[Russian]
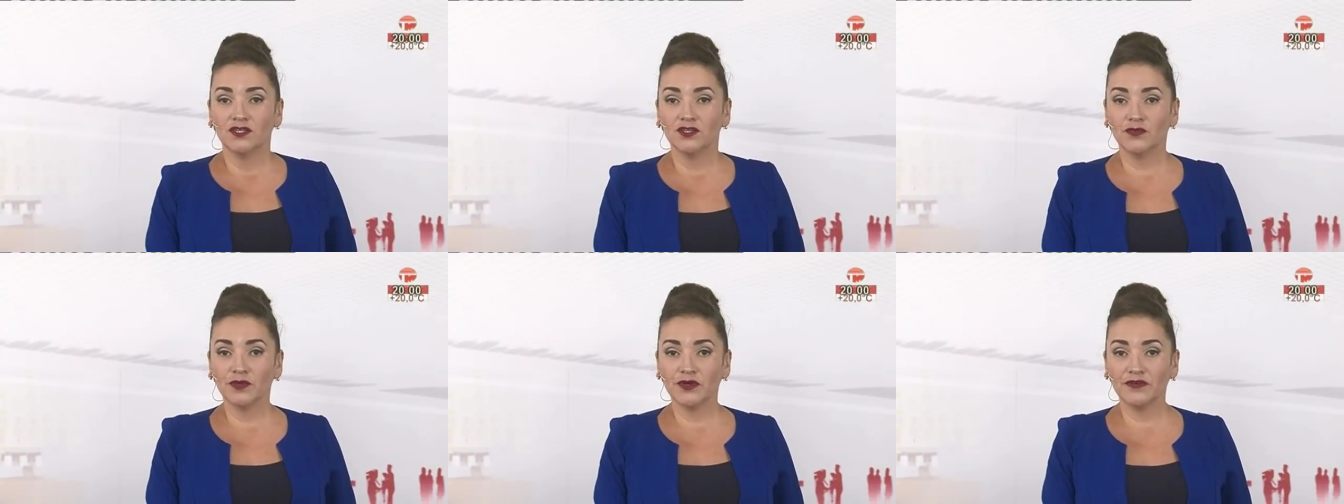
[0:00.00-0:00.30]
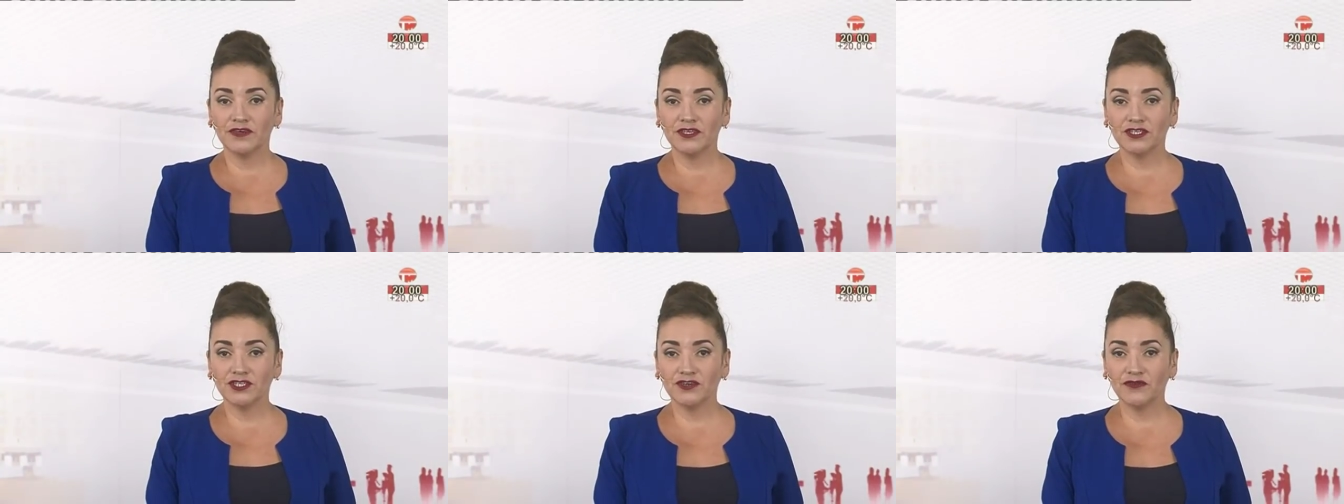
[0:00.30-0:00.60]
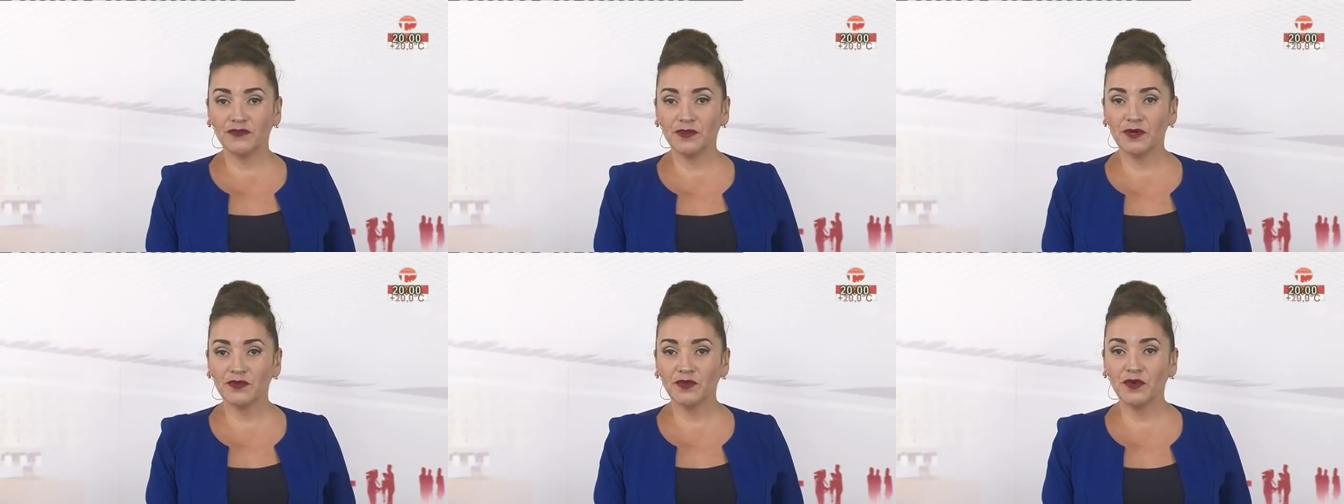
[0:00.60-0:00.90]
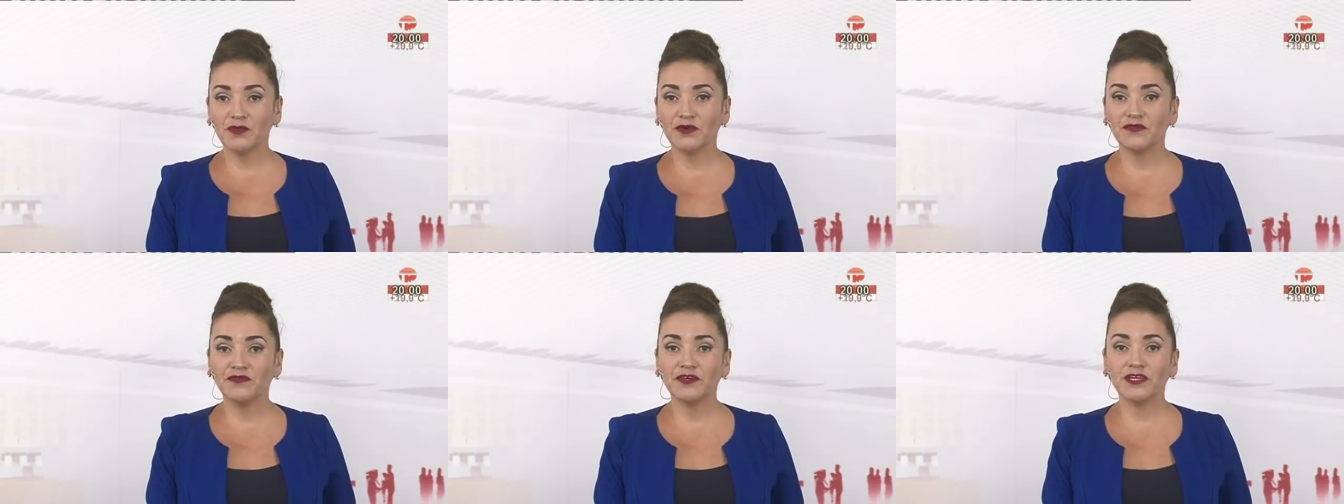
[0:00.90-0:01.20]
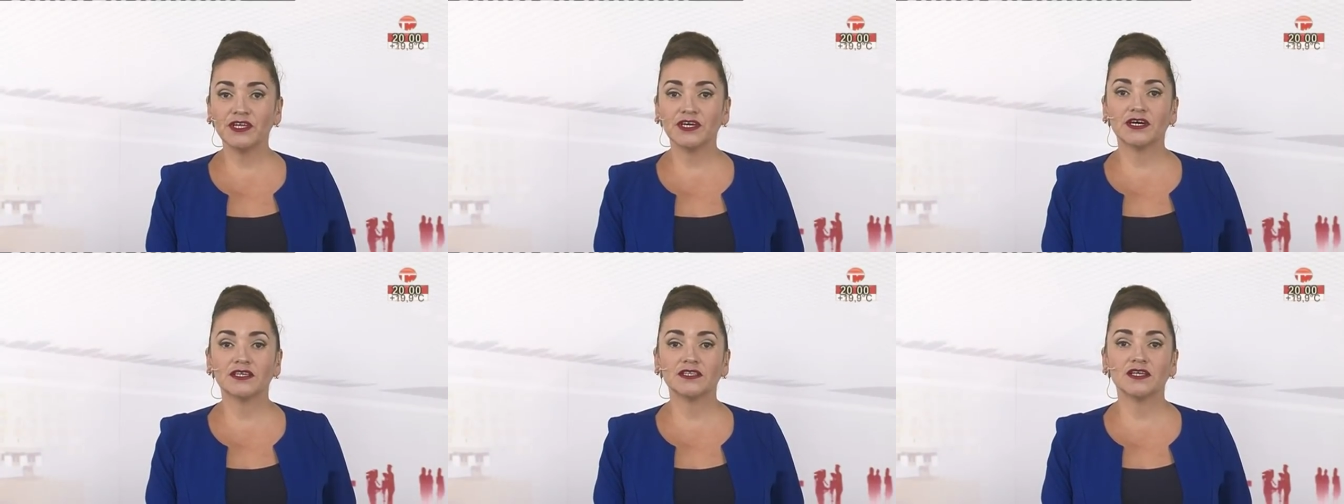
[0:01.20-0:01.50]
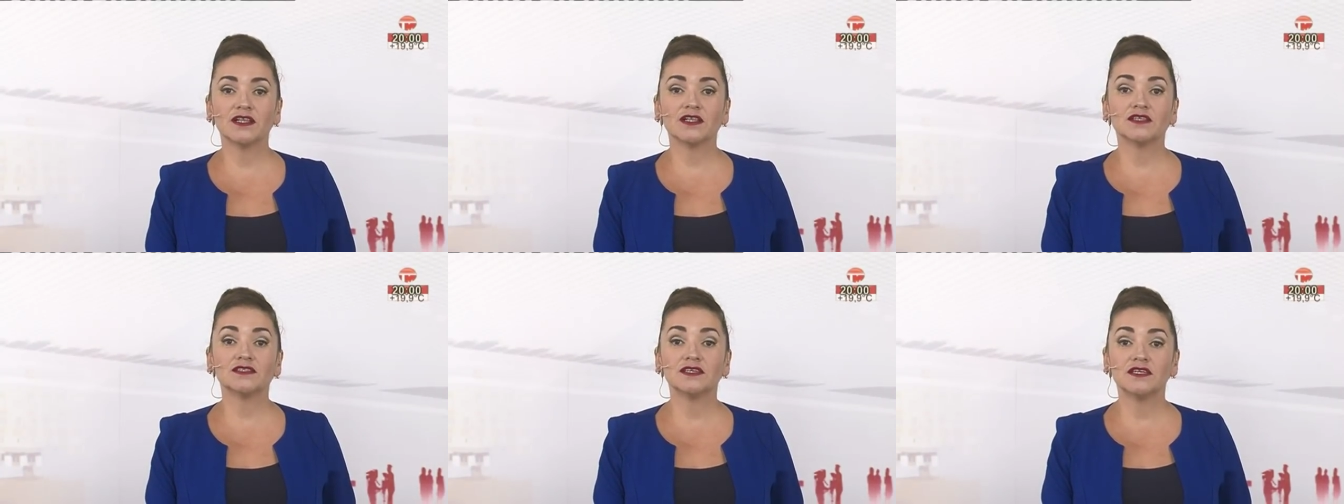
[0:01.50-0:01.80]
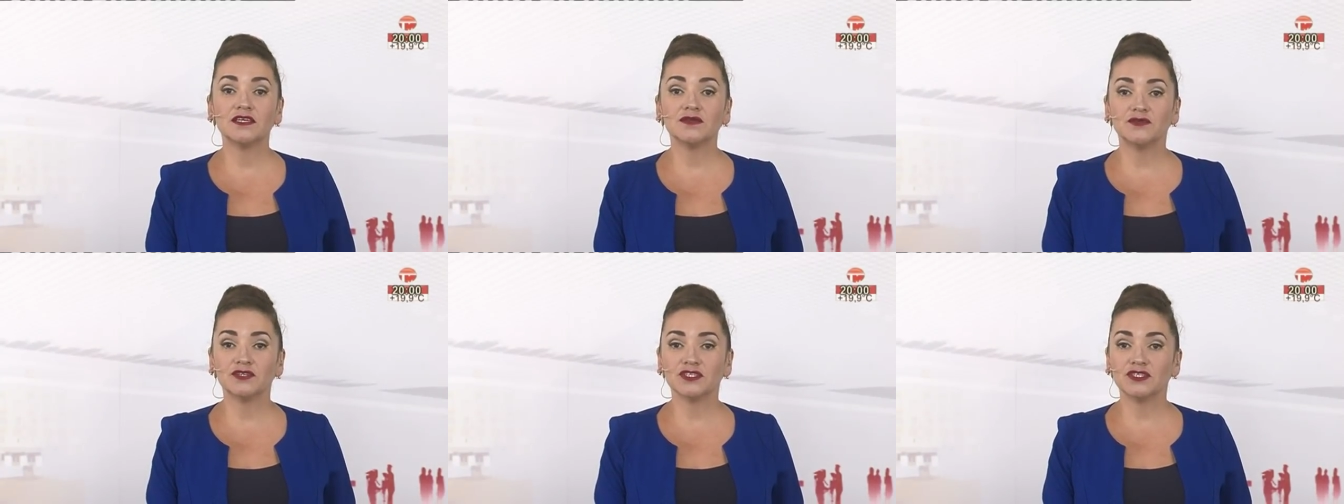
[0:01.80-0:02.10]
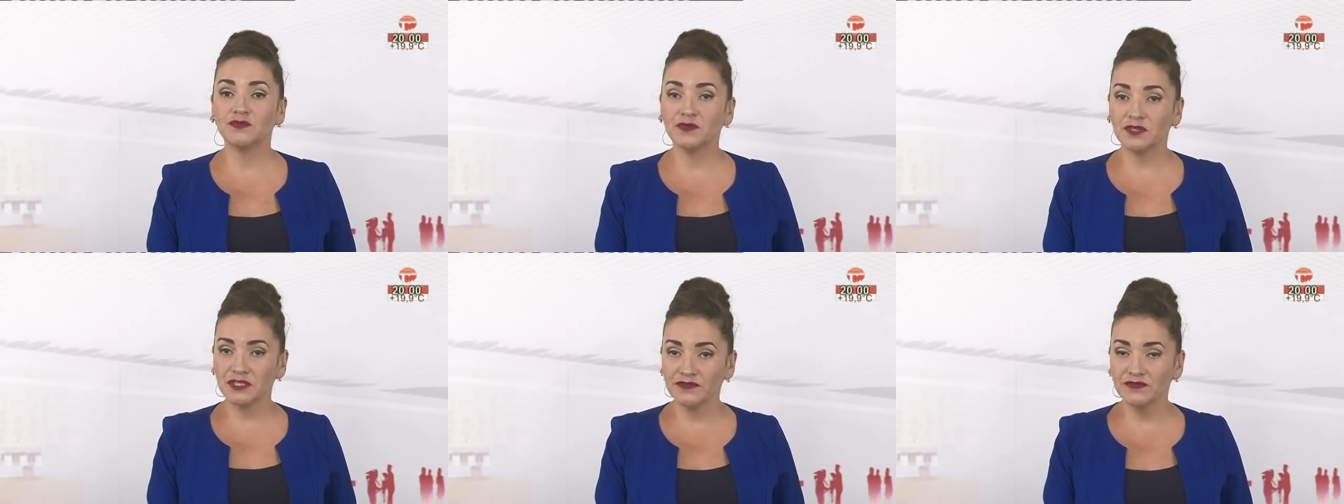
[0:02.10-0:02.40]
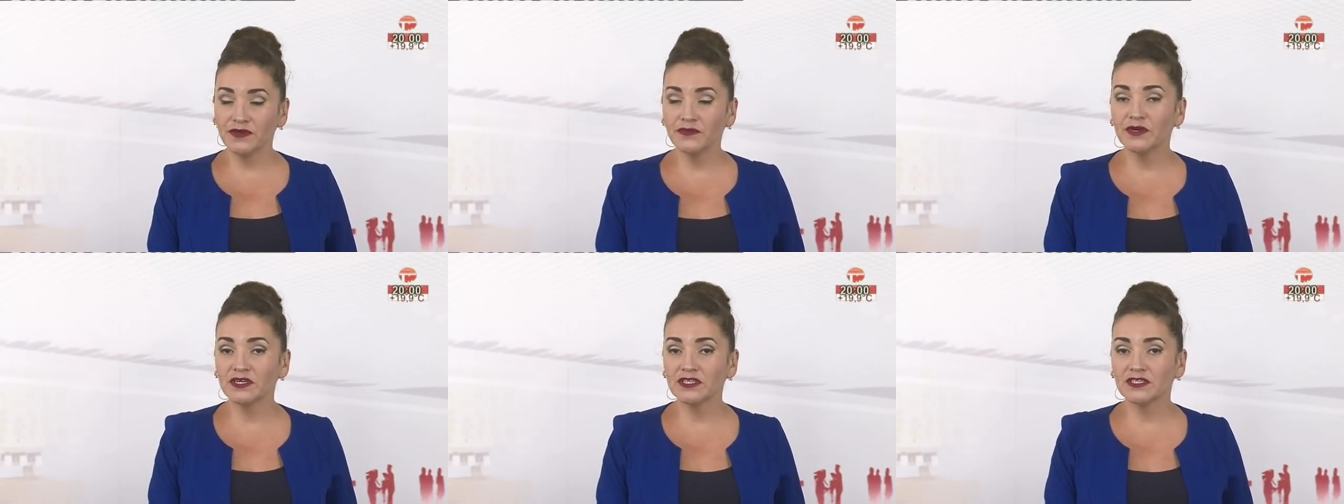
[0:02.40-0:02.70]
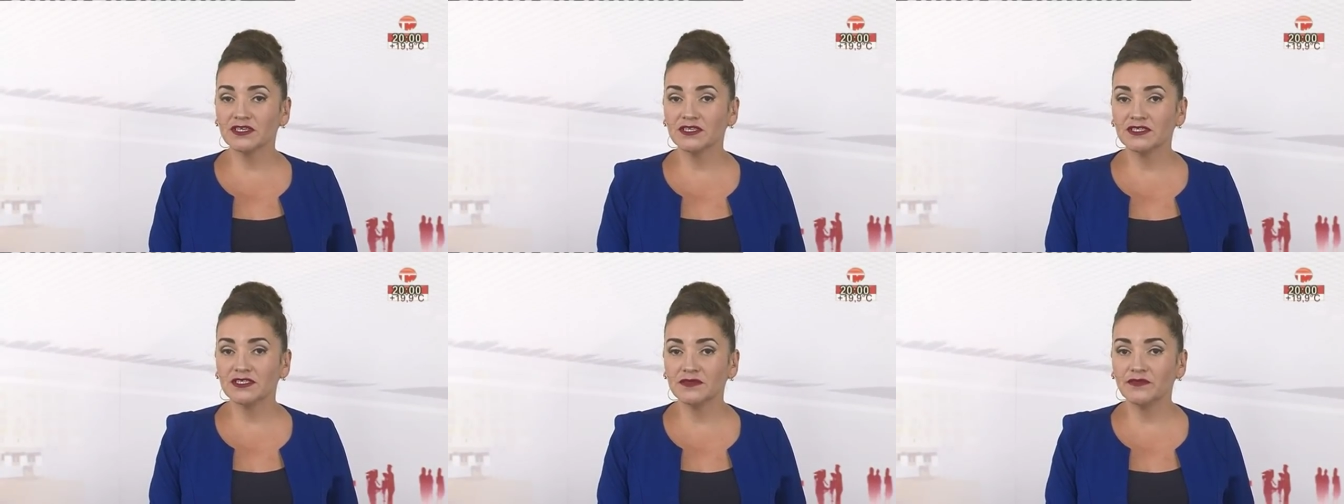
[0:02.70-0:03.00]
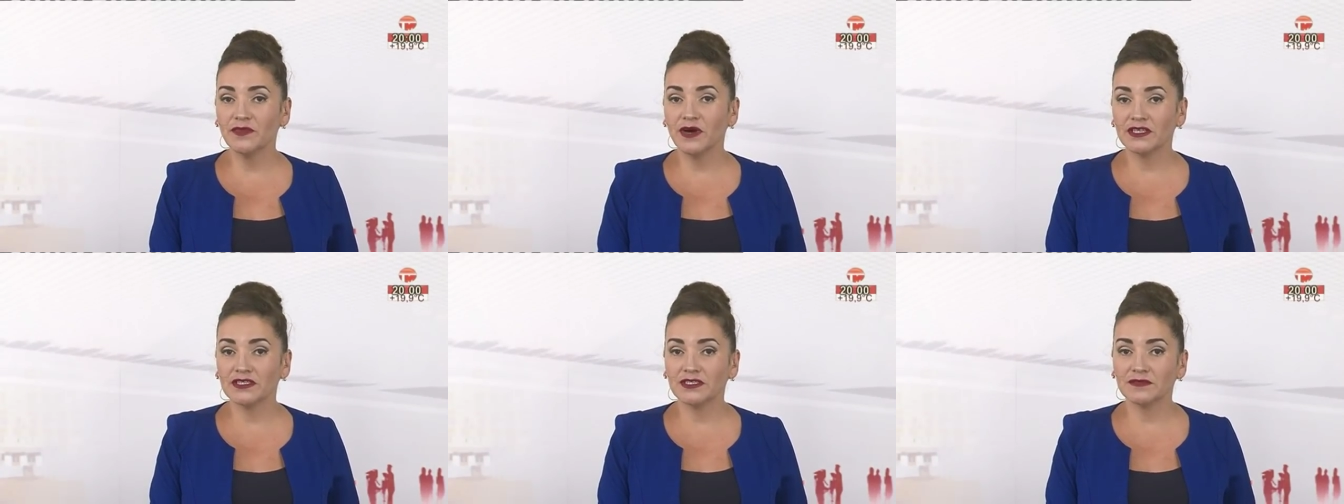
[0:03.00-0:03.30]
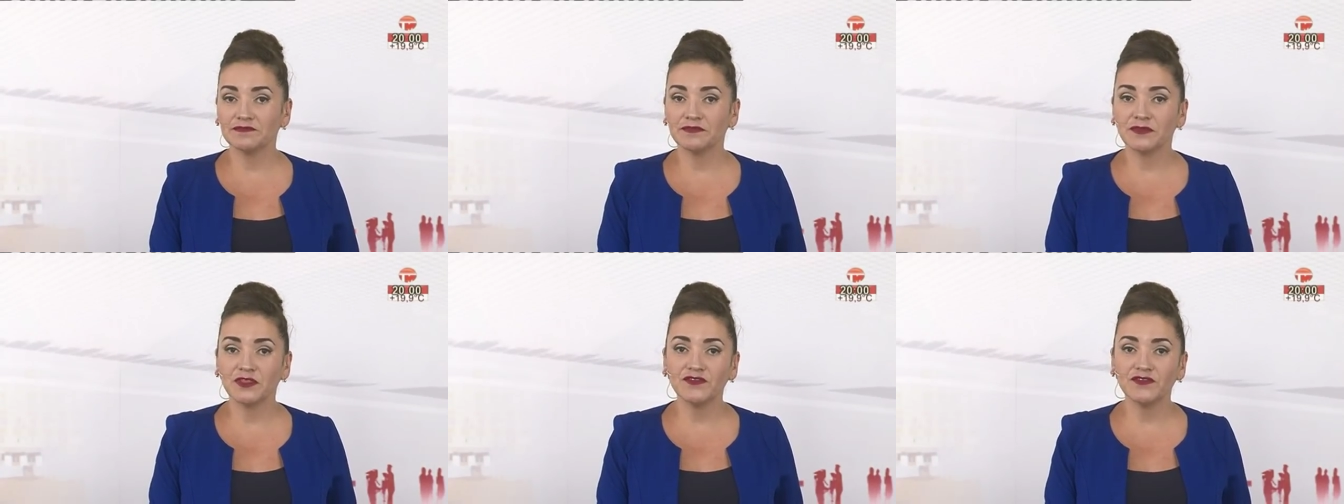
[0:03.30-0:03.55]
Добрый вечер. В прямом эфире канала «Телемикс» предвыборные дебаты.